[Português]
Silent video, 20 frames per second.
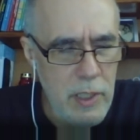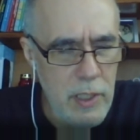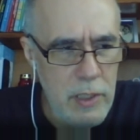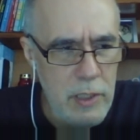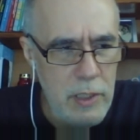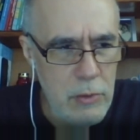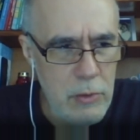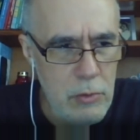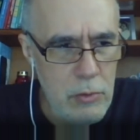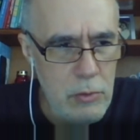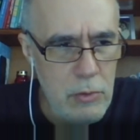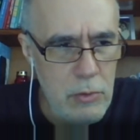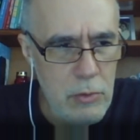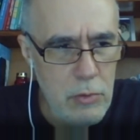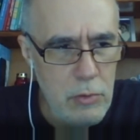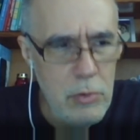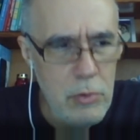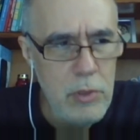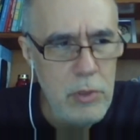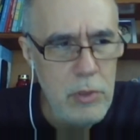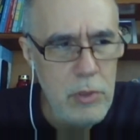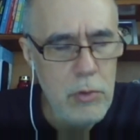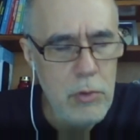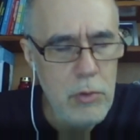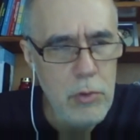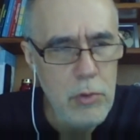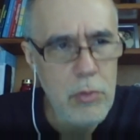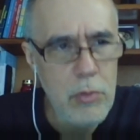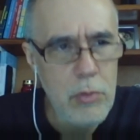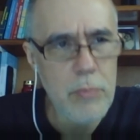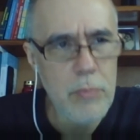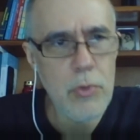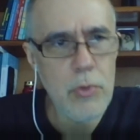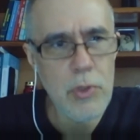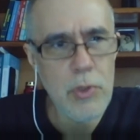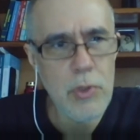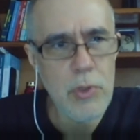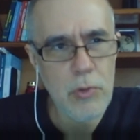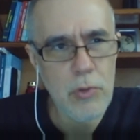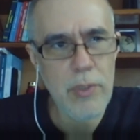do, do, do, do
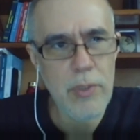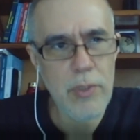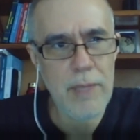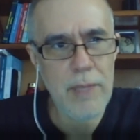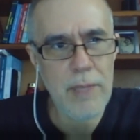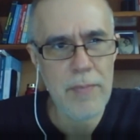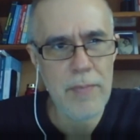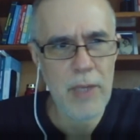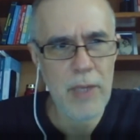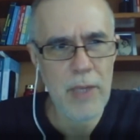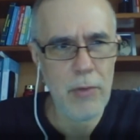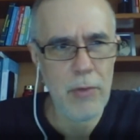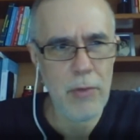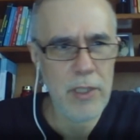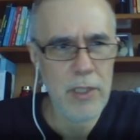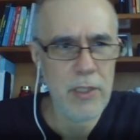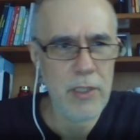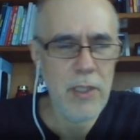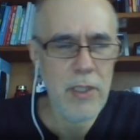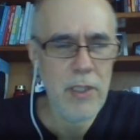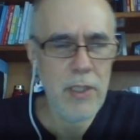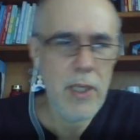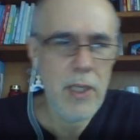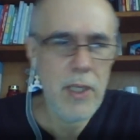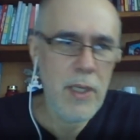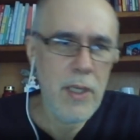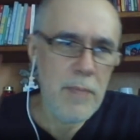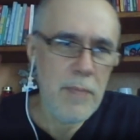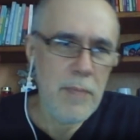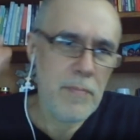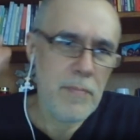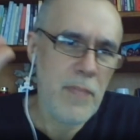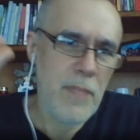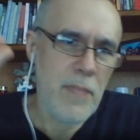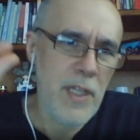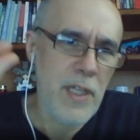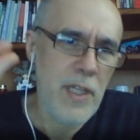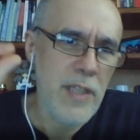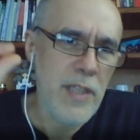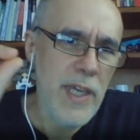Newton da, da, Costa. A
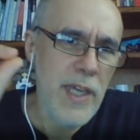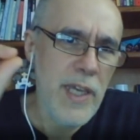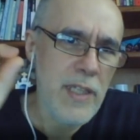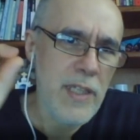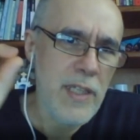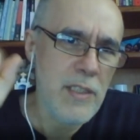ideia de